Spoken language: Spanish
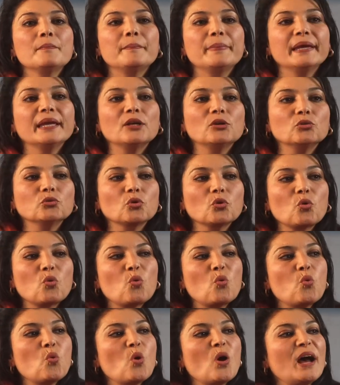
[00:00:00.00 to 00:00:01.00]
Pero,
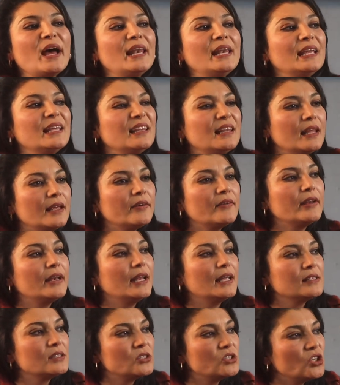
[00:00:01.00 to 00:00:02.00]
¿cuál es la
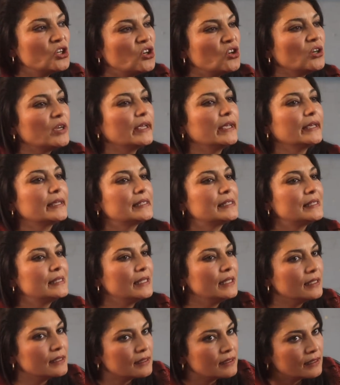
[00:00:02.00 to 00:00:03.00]
relación que
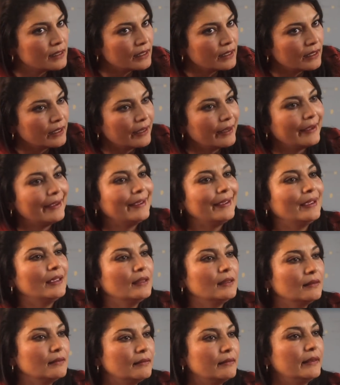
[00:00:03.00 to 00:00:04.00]
existe
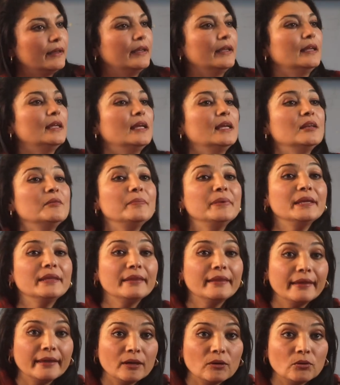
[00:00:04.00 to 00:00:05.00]
entre el
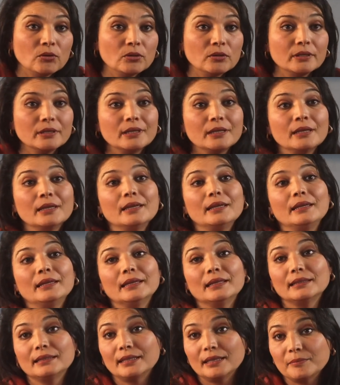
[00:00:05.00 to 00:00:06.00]
video
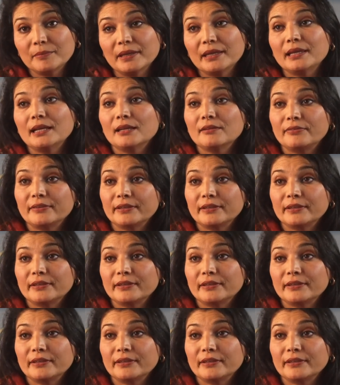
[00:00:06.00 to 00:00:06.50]
y el tema de la